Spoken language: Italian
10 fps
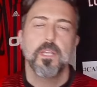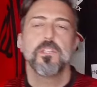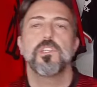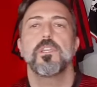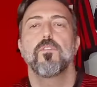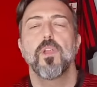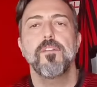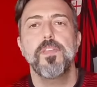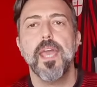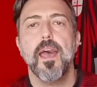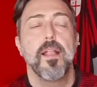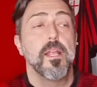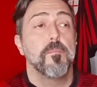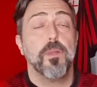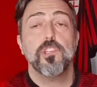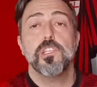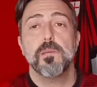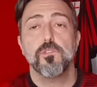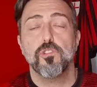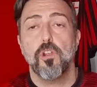ci vola via, però ci
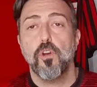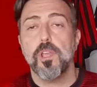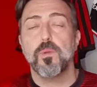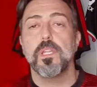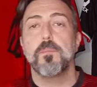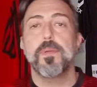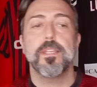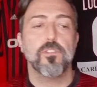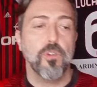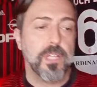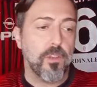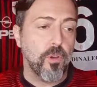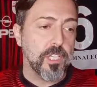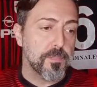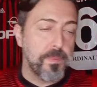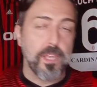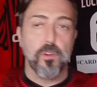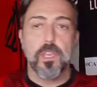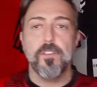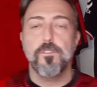siamo solo noi, quindi dipende solo da noi,
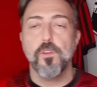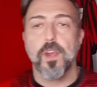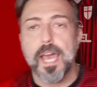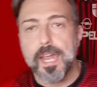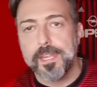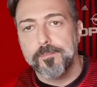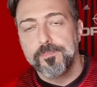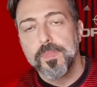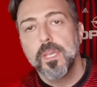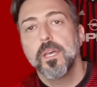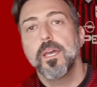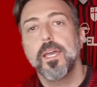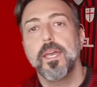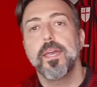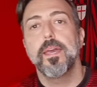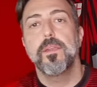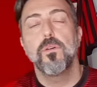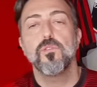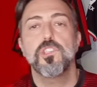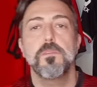spero che Furlani eh,
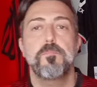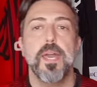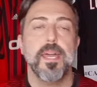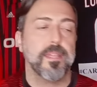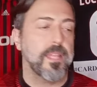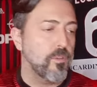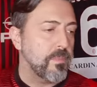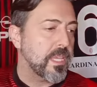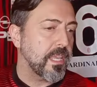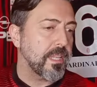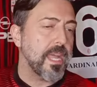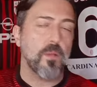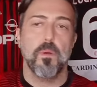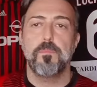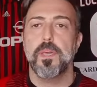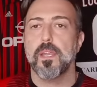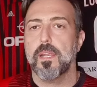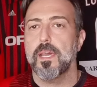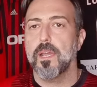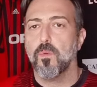non si perda in un bicchiere d'acqua per
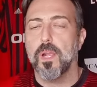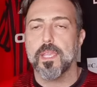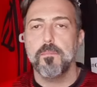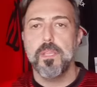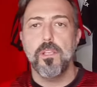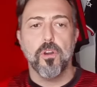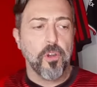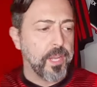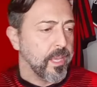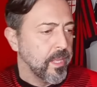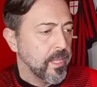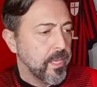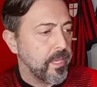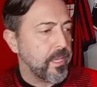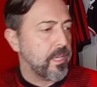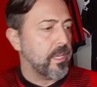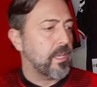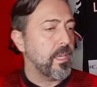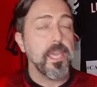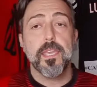eh, qualche milione
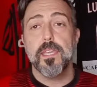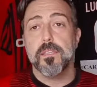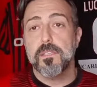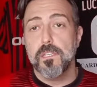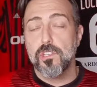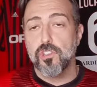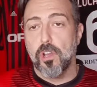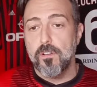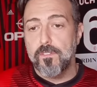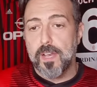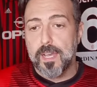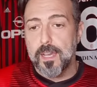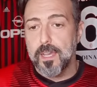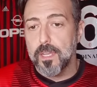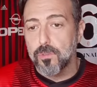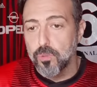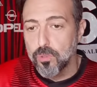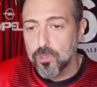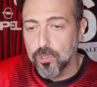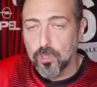e, e che si risolva eh,
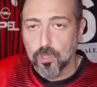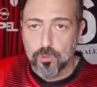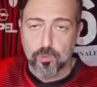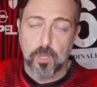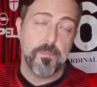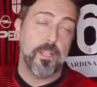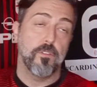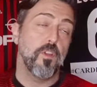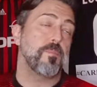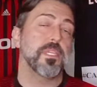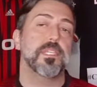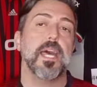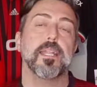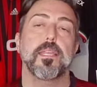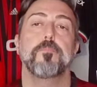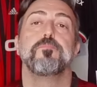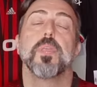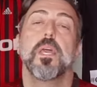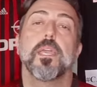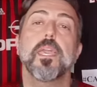tutto, tutto al meglio. Voi pensate
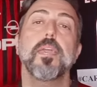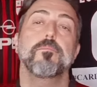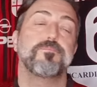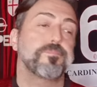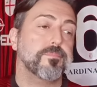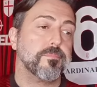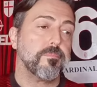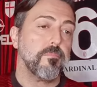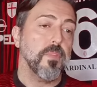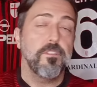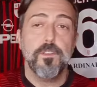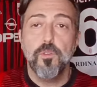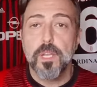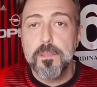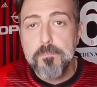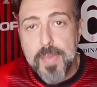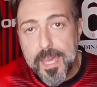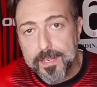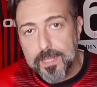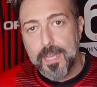che figura di
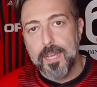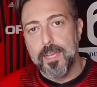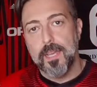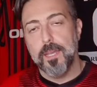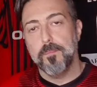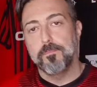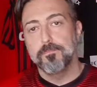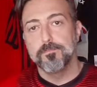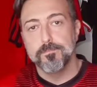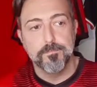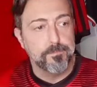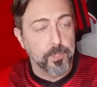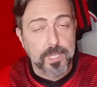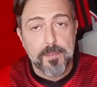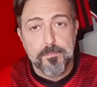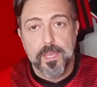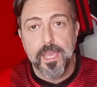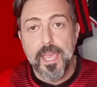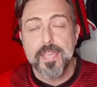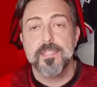merda... Eh,
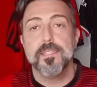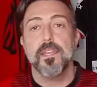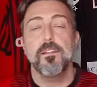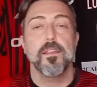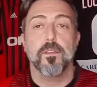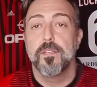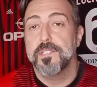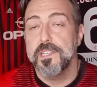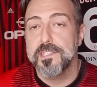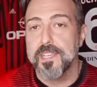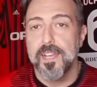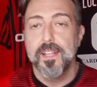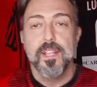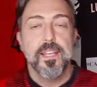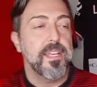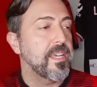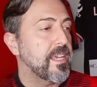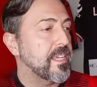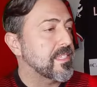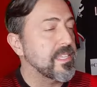potrebbe essere, senza,
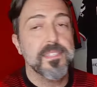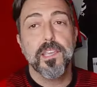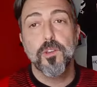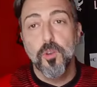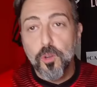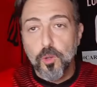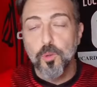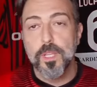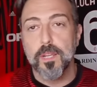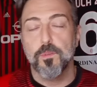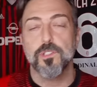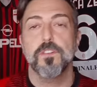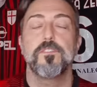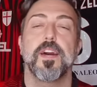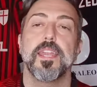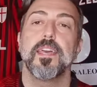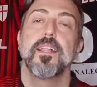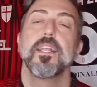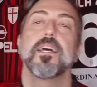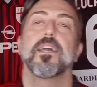eh, senza concludere questo affare
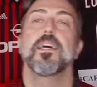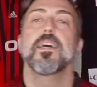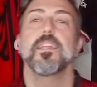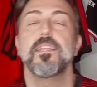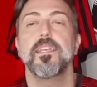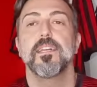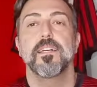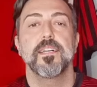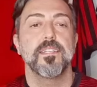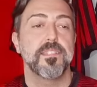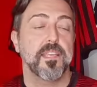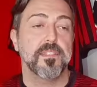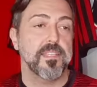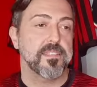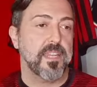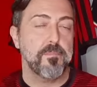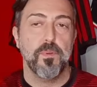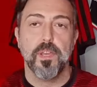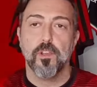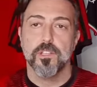eh, di eh, Zag. sarebbe
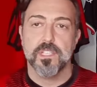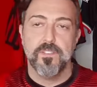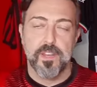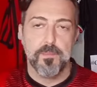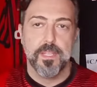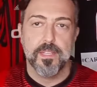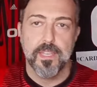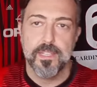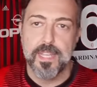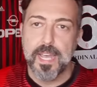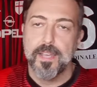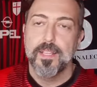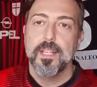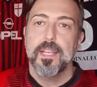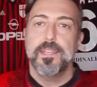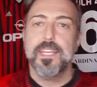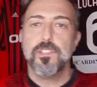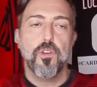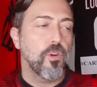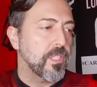una cosa veramente da
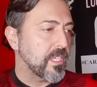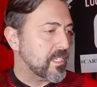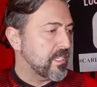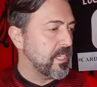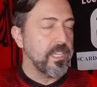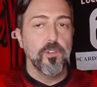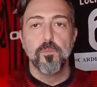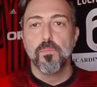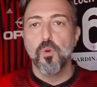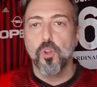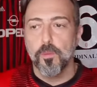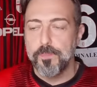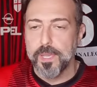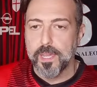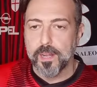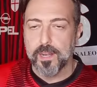nascondersi in un buco per